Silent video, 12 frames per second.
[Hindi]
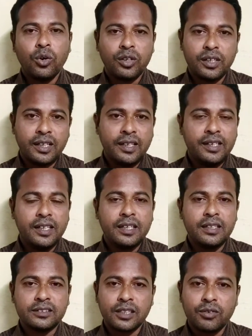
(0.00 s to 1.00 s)
और
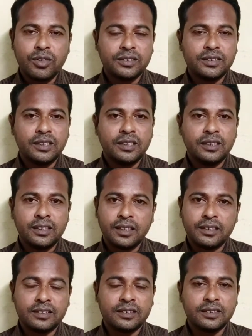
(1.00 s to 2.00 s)
इंडियन सर्वर से
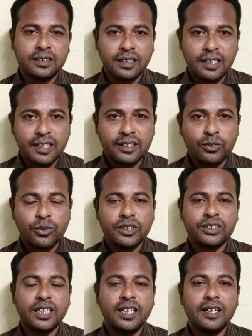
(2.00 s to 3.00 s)
ये कनेक्ट
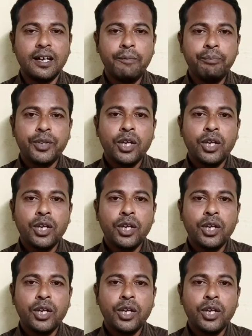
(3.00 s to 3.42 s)
होकर चलेगा